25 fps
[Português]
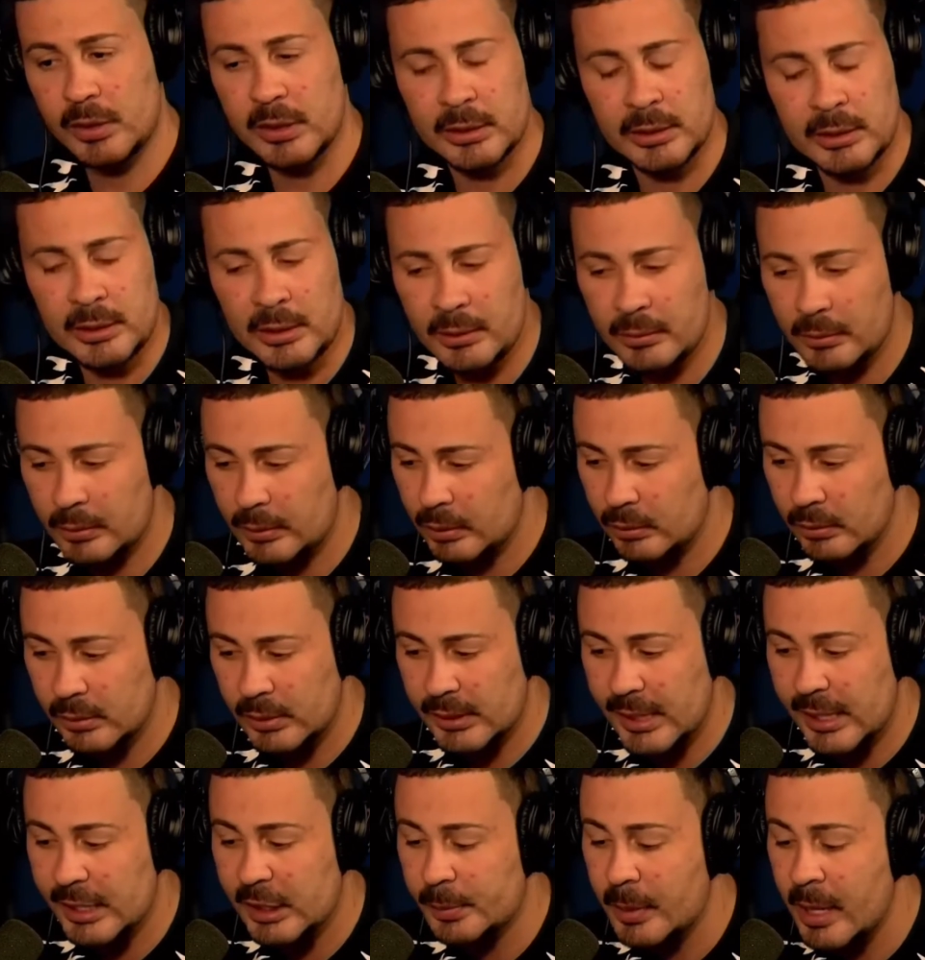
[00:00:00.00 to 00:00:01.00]
coisa assim, que não
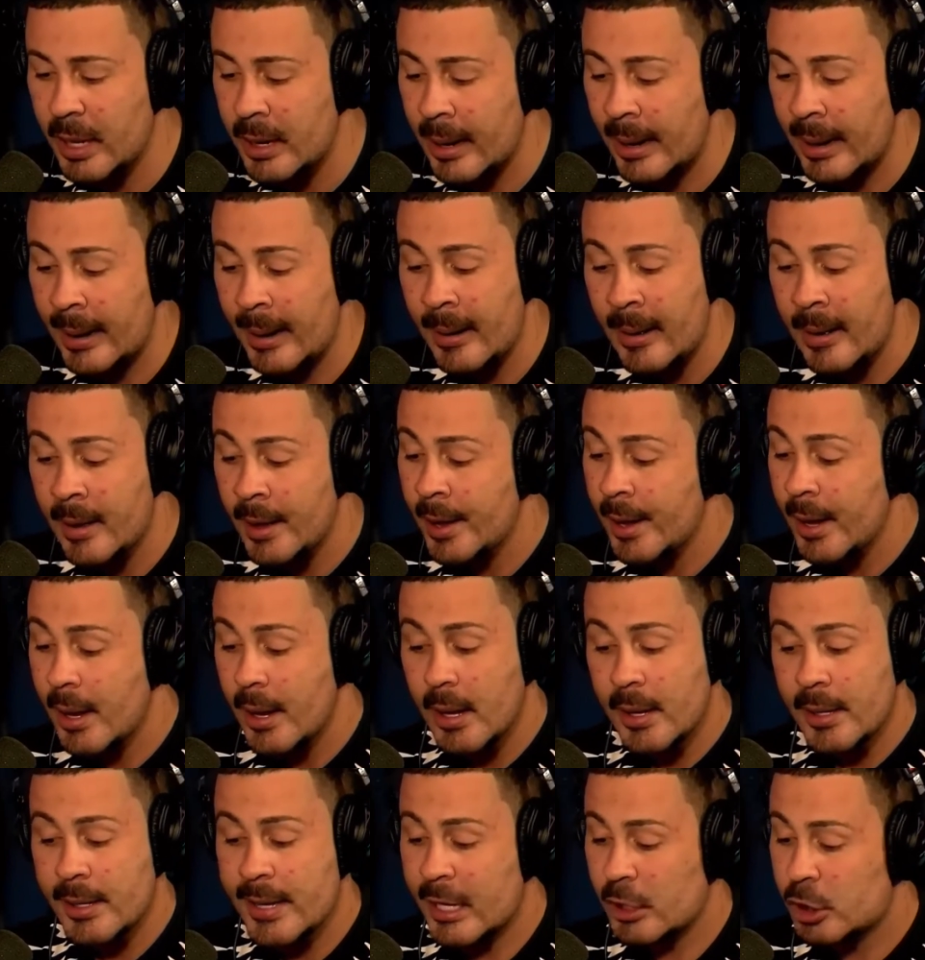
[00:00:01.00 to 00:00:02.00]
sei explicar.
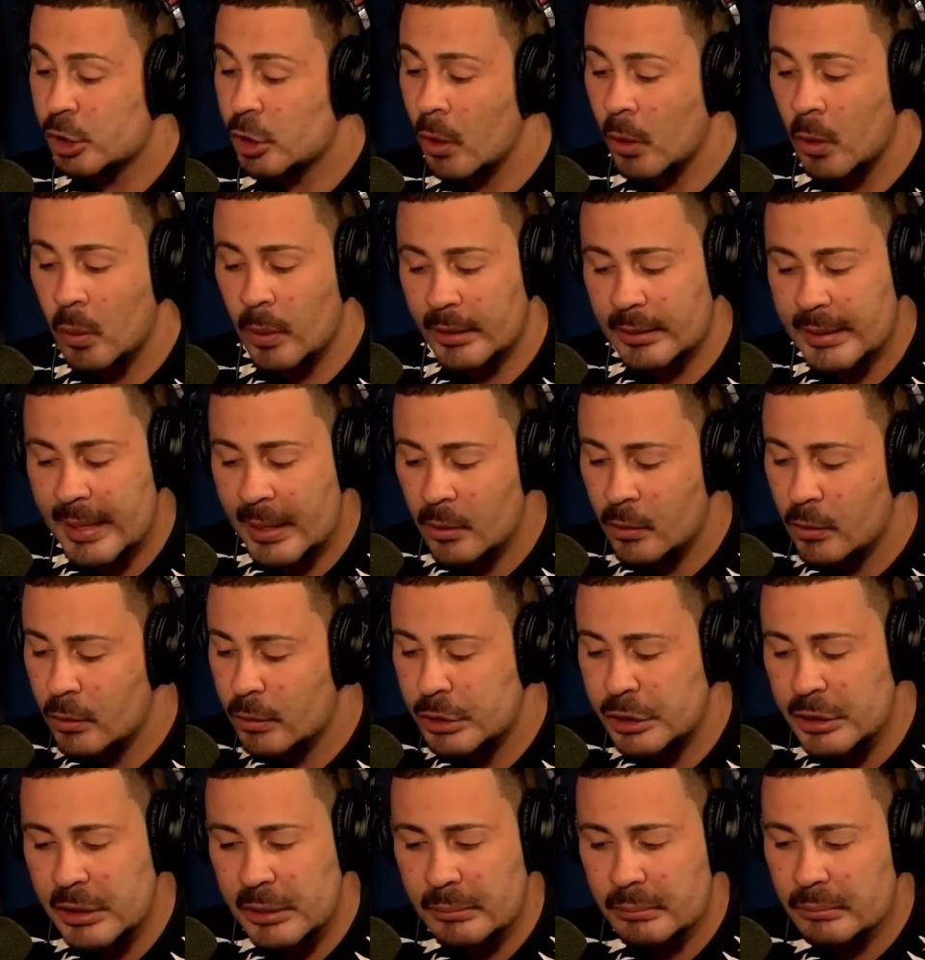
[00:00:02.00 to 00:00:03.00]
E aí estourou. Até
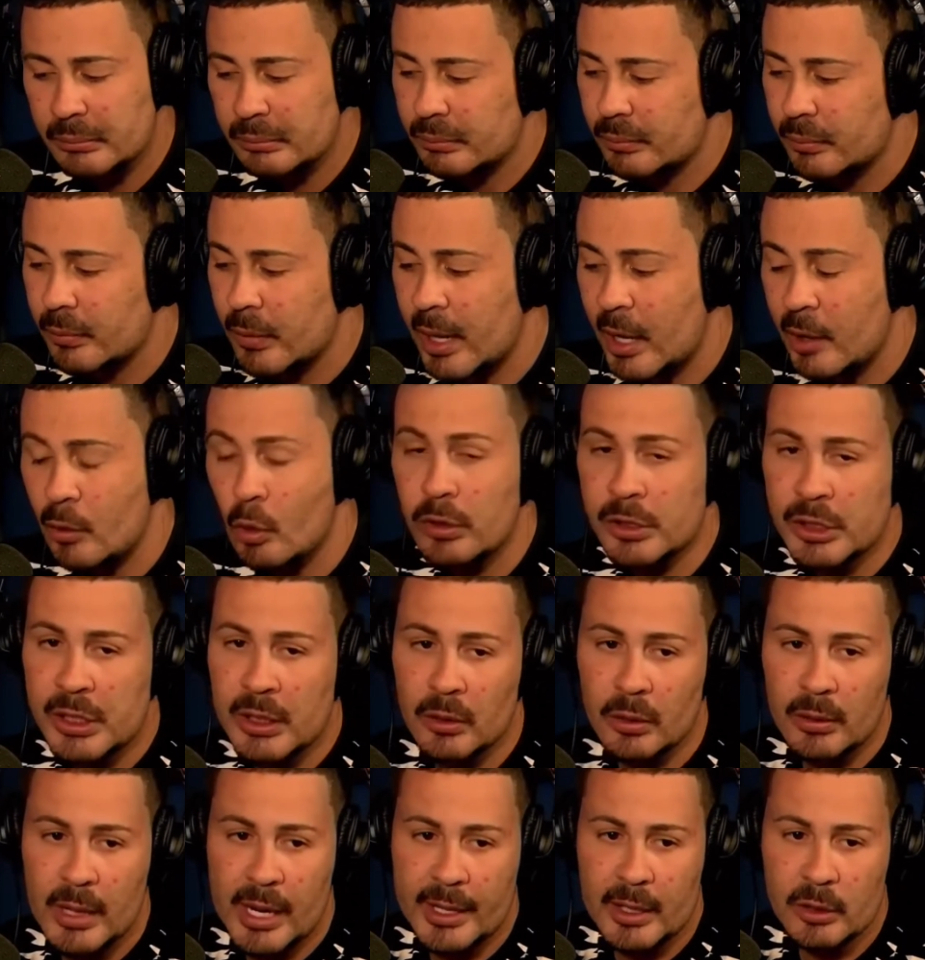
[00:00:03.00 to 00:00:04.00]
hoje, é, ou
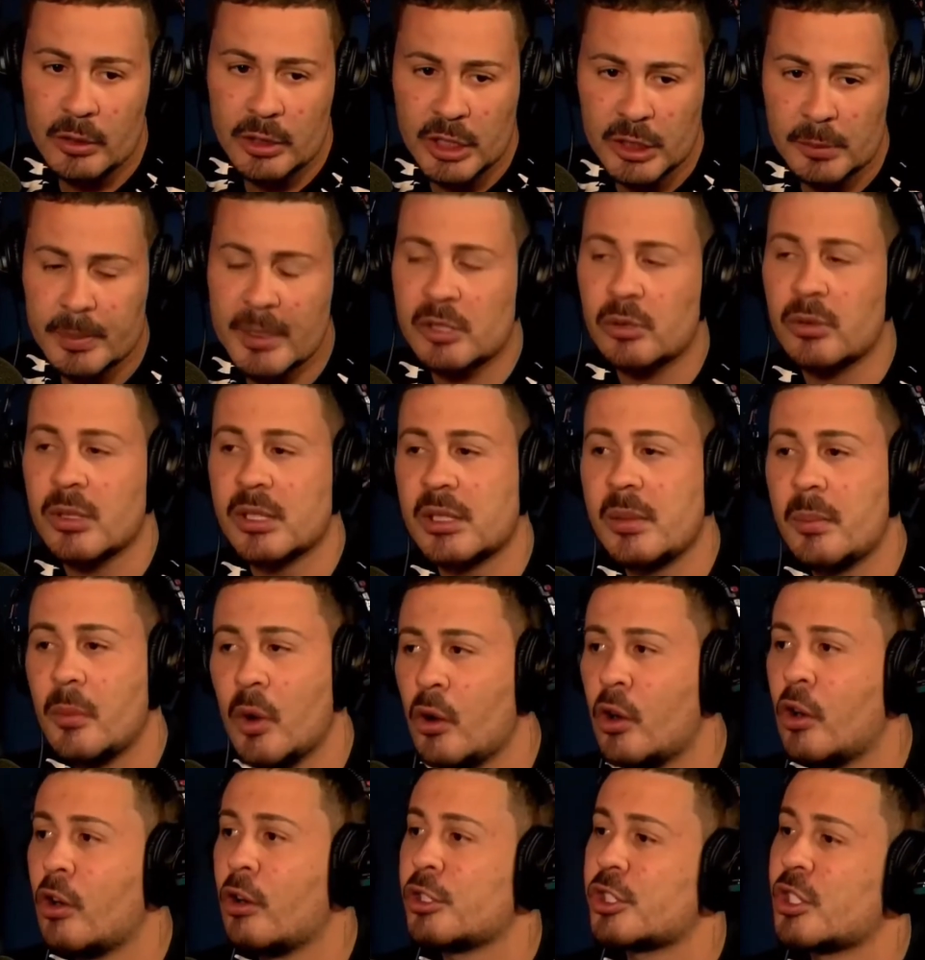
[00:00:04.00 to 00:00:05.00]
se, aí hoje as pessoas se
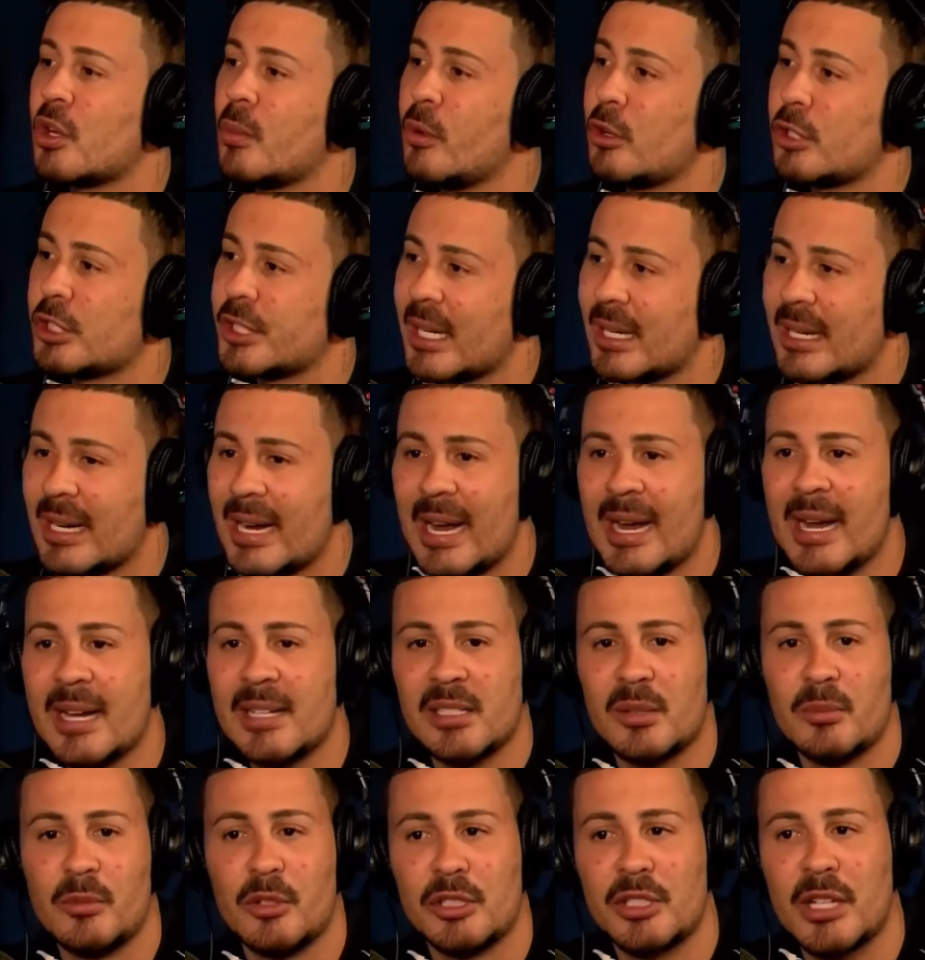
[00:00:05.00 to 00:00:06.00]
mostram, mostram a
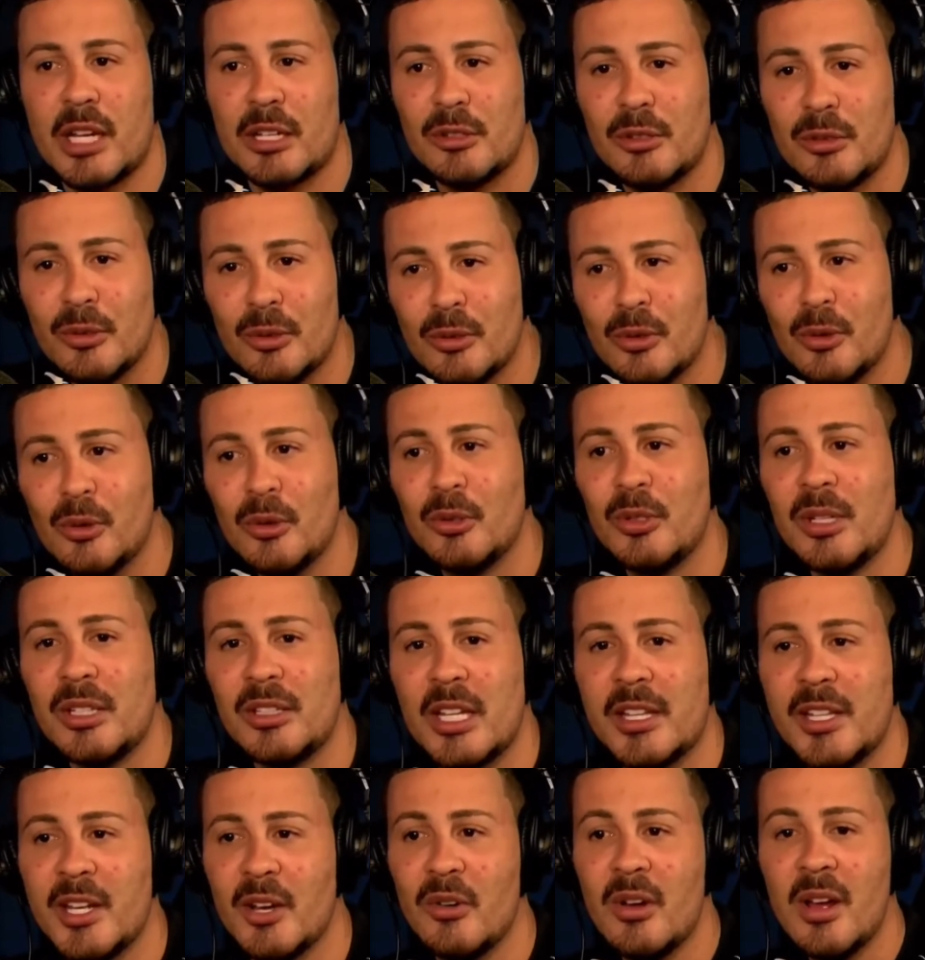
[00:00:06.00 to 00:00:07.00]
casa, uhum. mostram tudo,
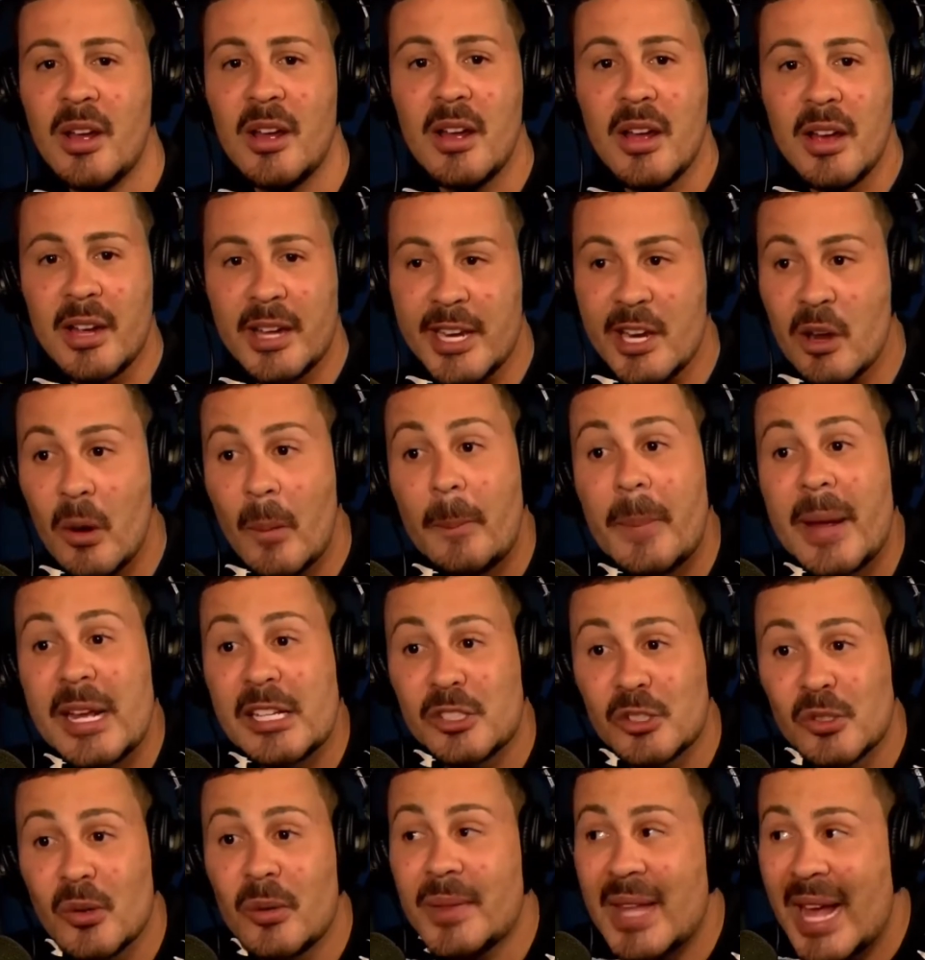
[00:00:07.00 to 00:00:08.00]
entendeu? Criam
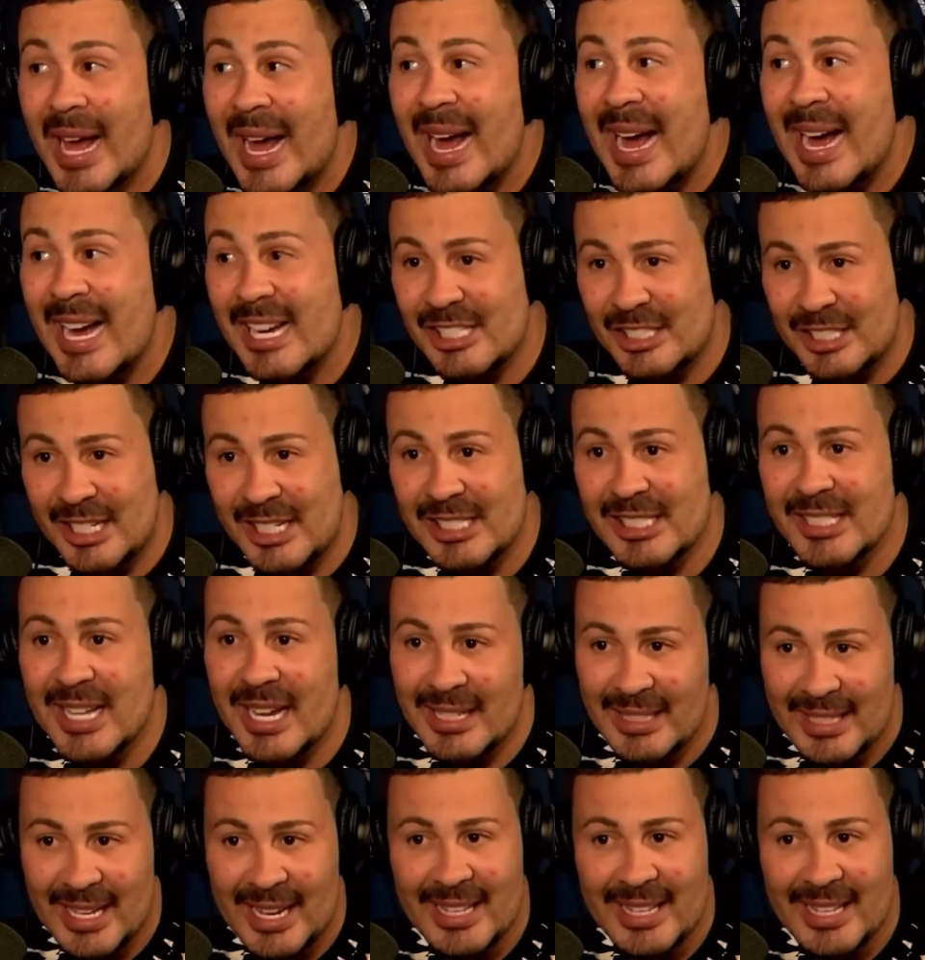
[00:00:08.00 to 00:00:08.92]
personagens Não, na